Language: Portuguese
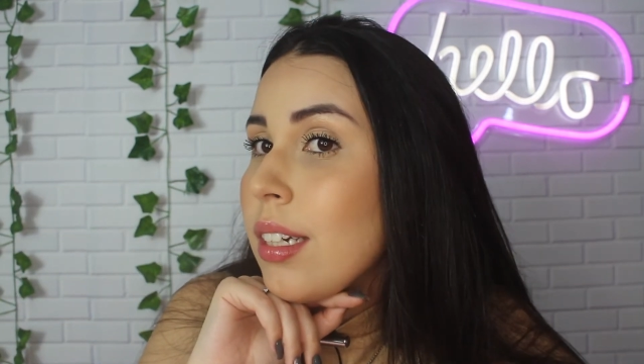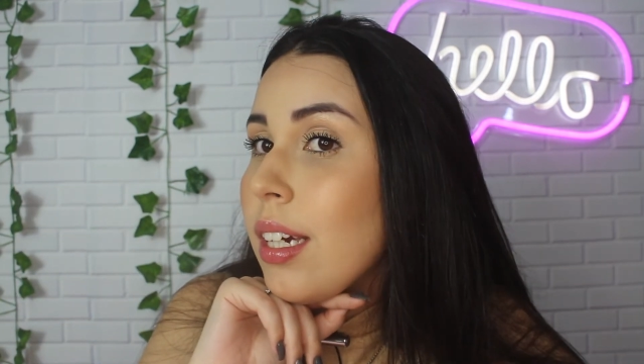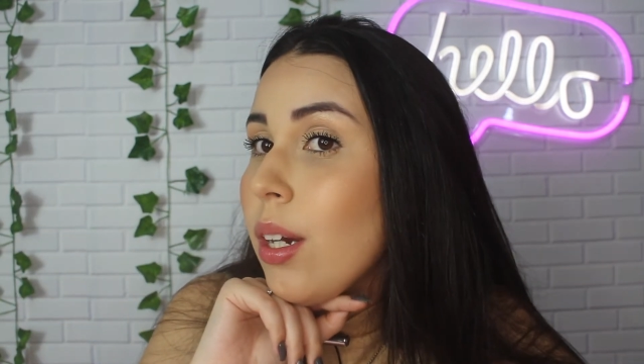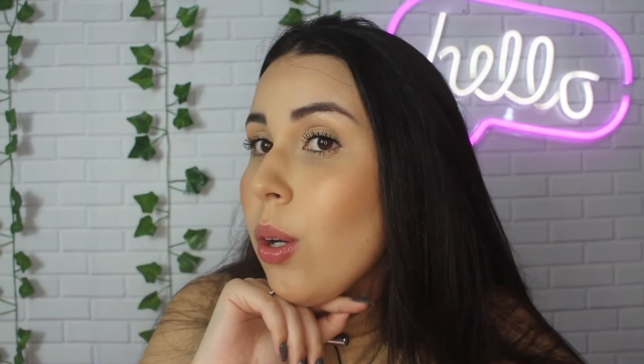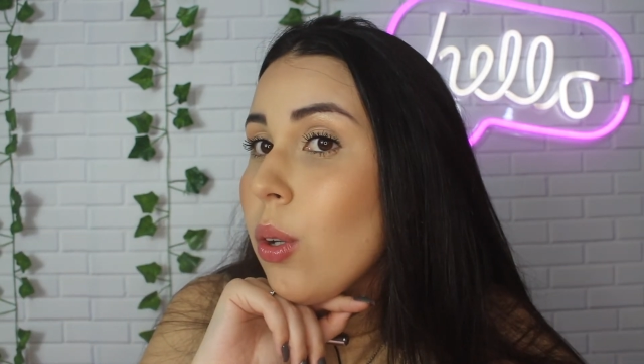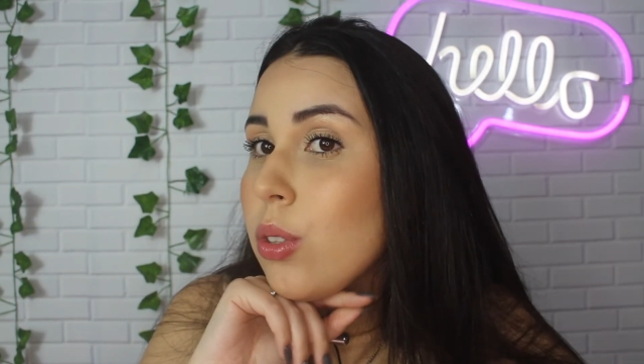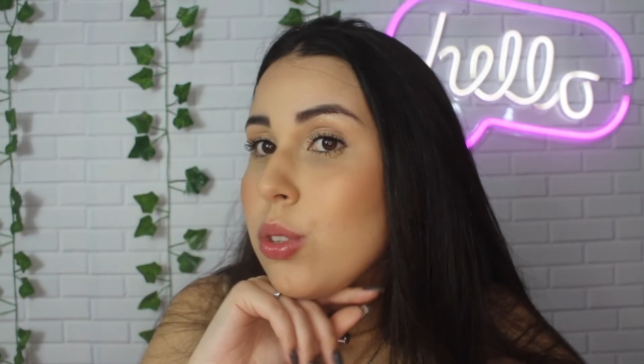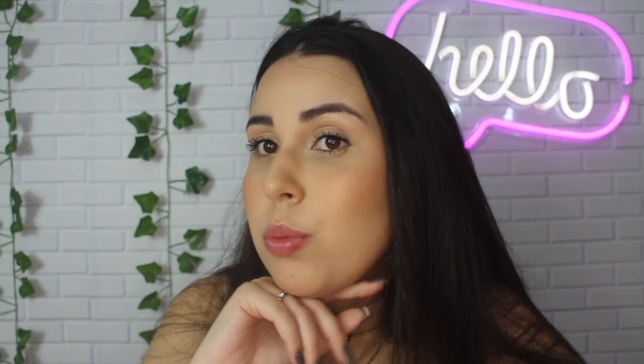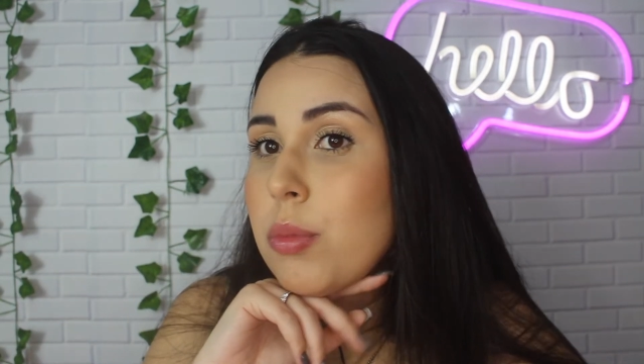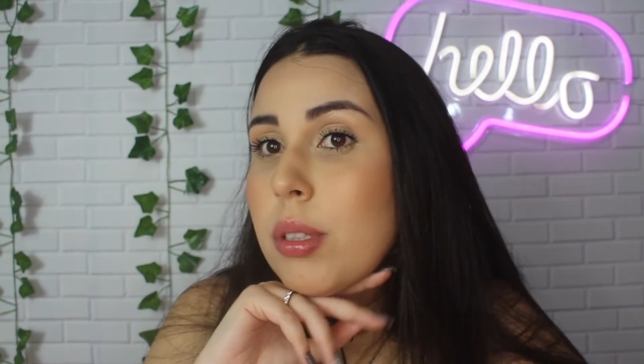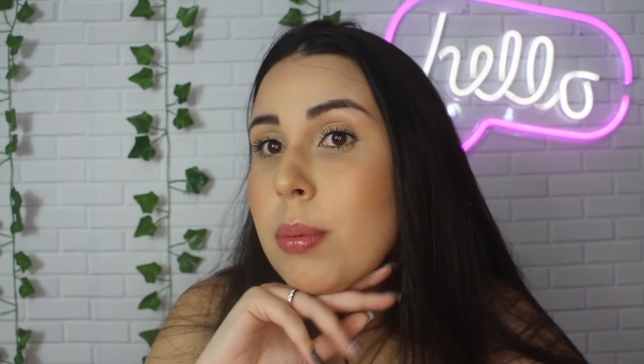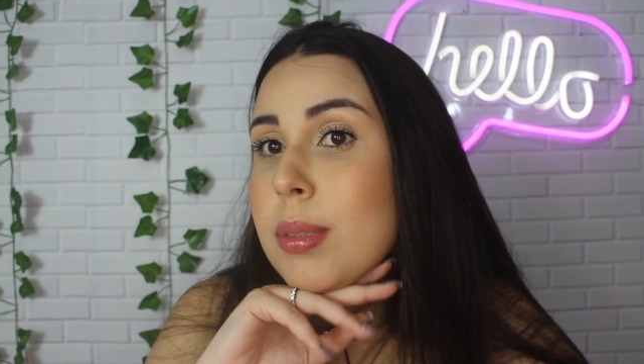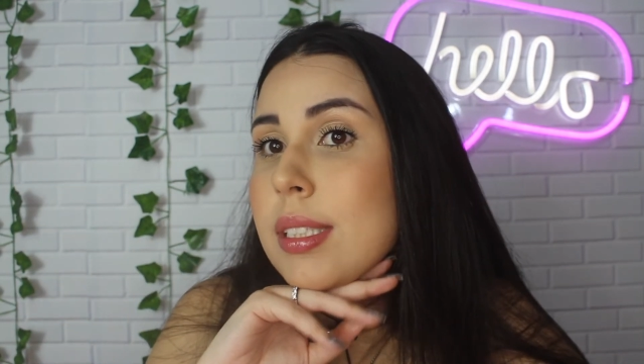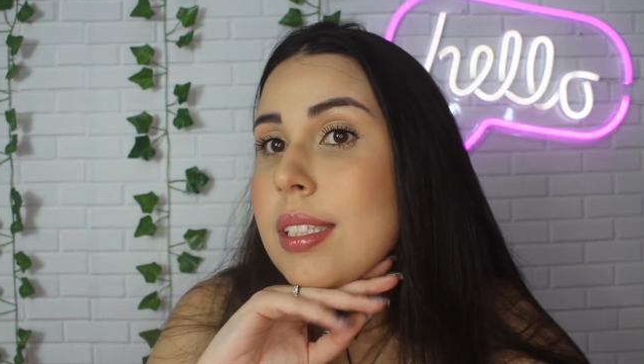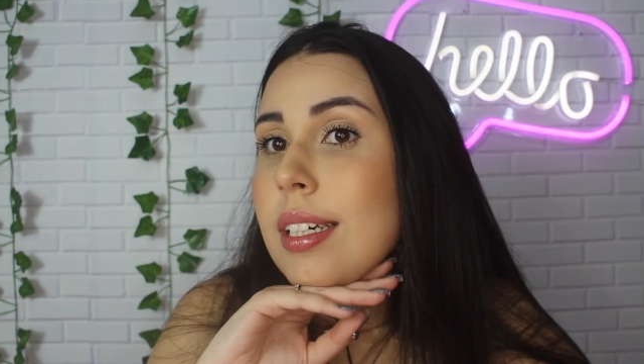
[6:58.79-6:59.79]
é ótimo,
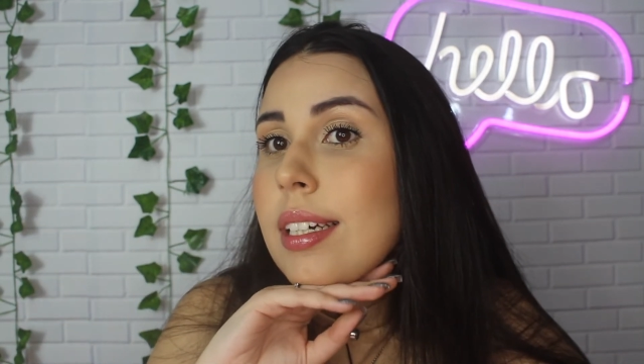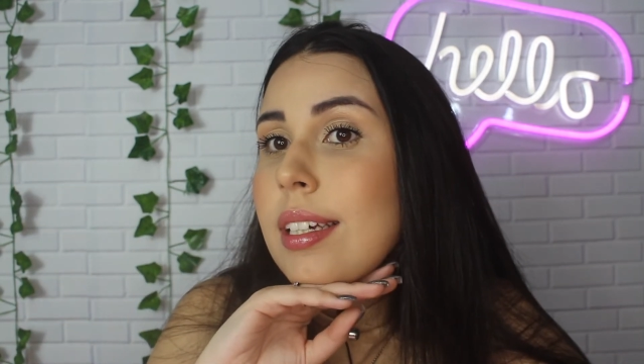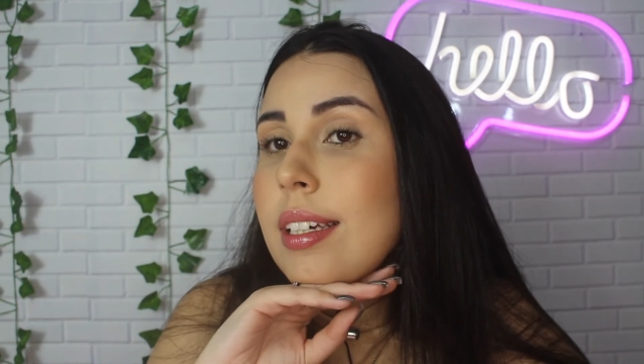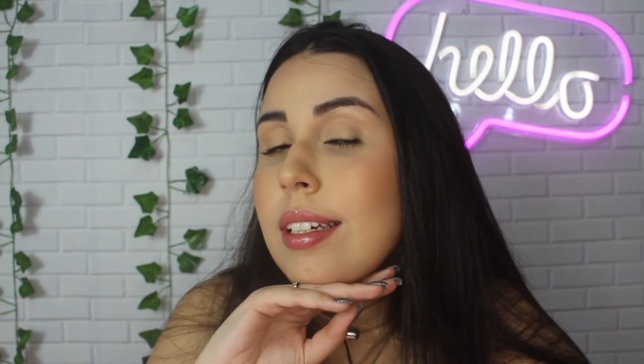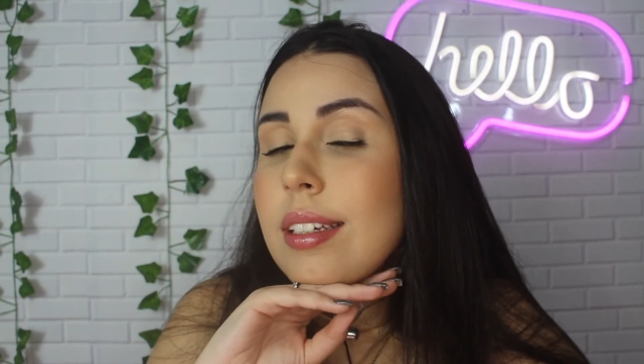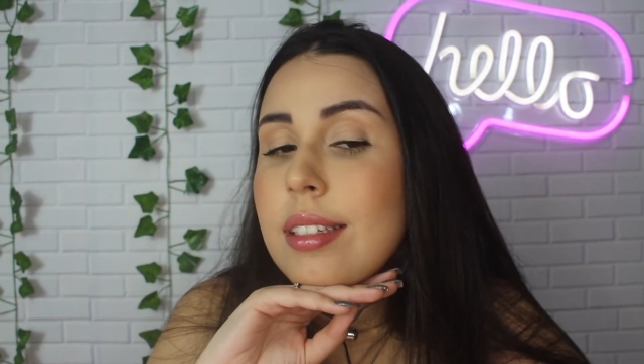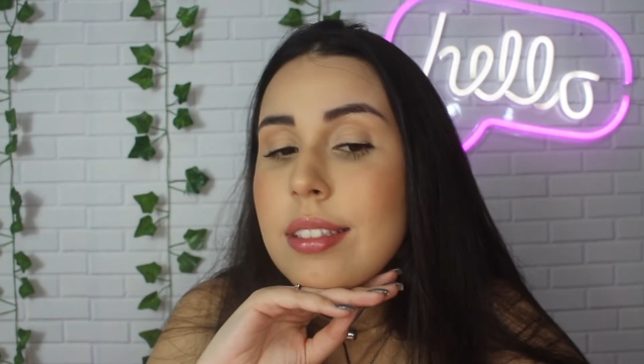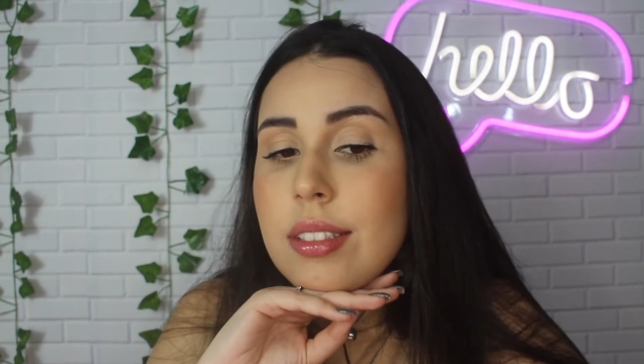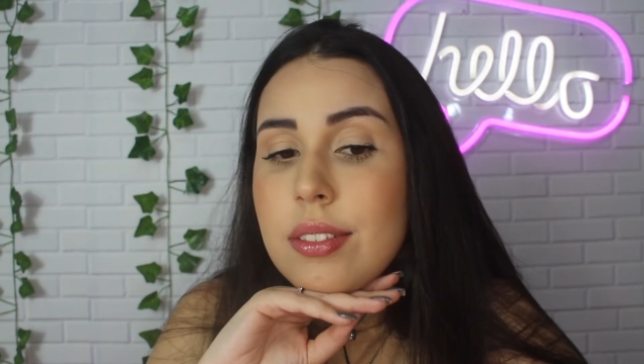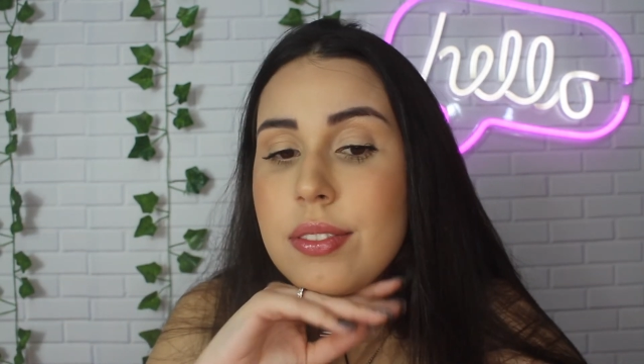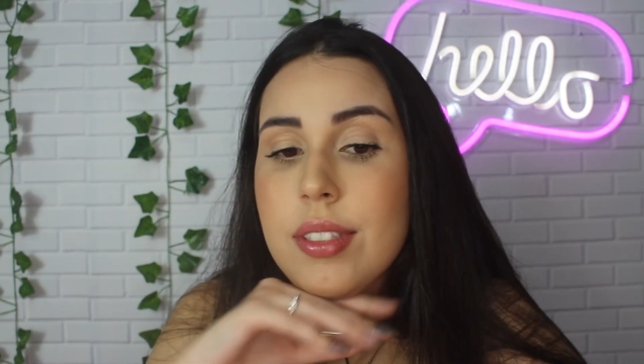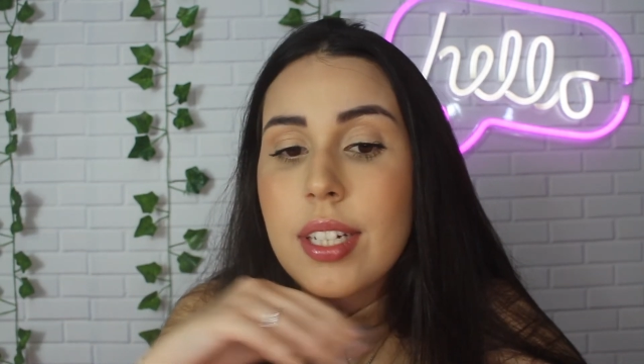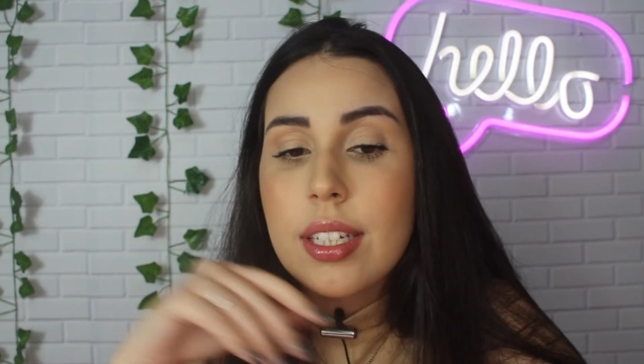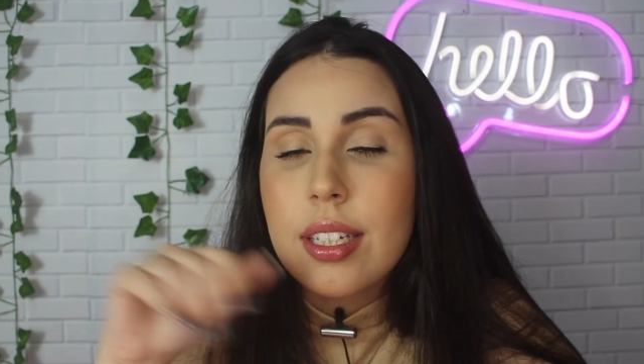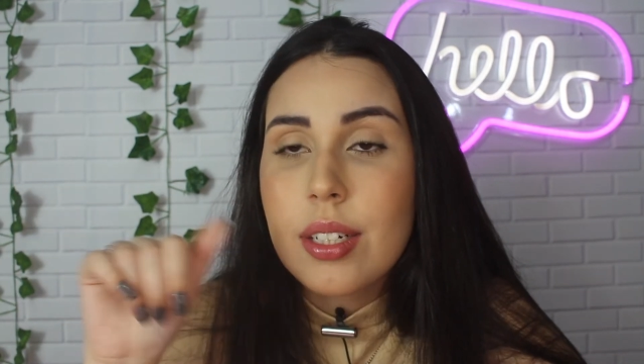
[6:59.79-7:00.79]
dá pra sair e
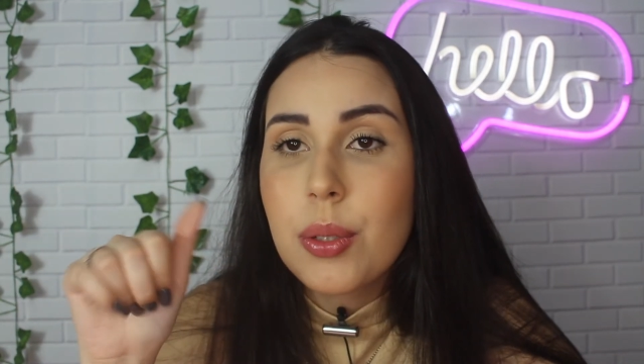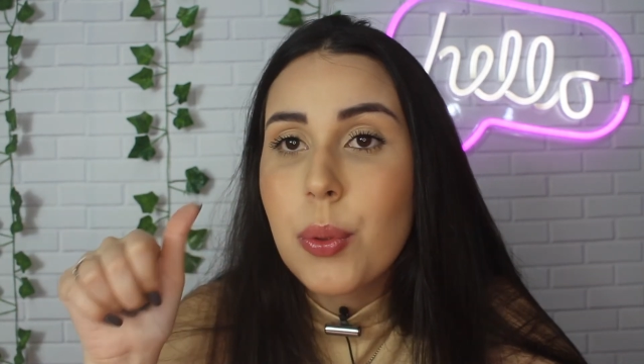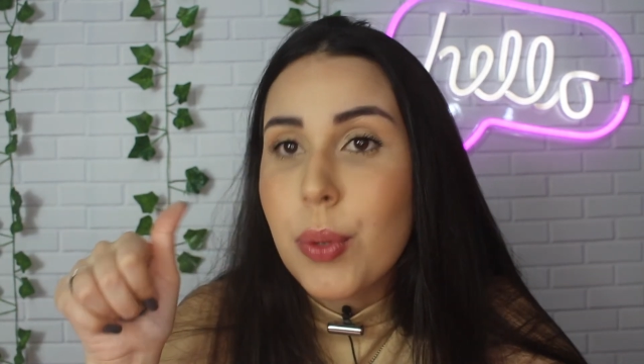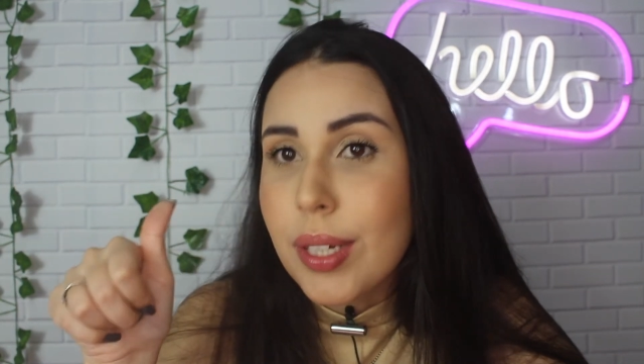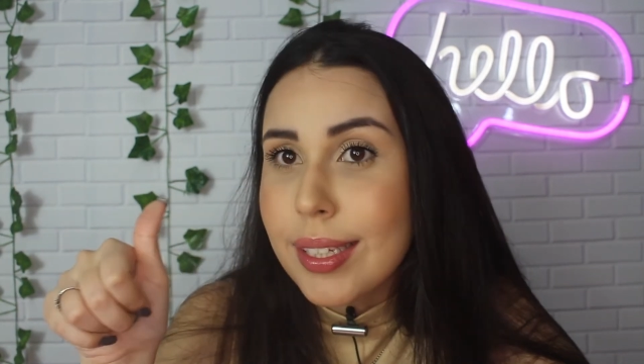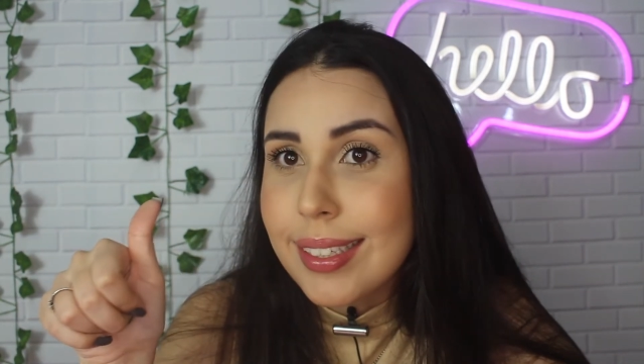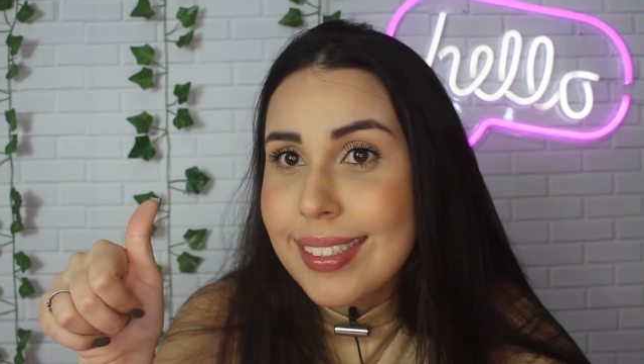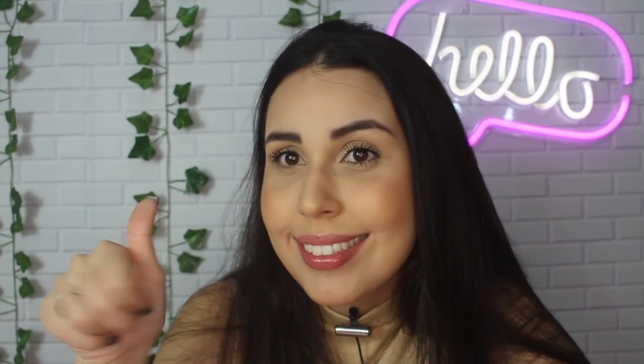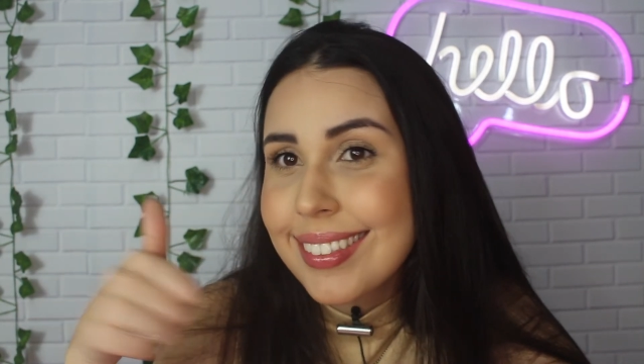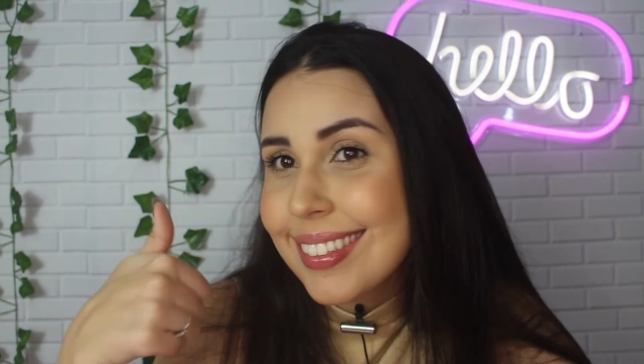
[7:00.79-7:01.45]
ficar tranquila